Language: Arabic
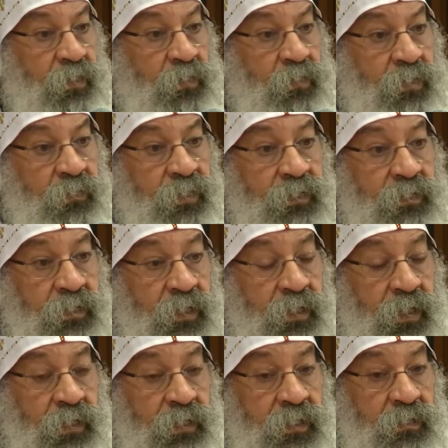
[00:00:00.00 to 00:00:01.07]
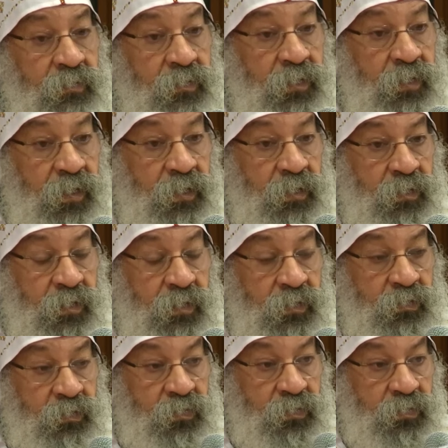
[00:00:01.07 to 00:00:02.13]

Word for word: ويمطر عليك من خيراته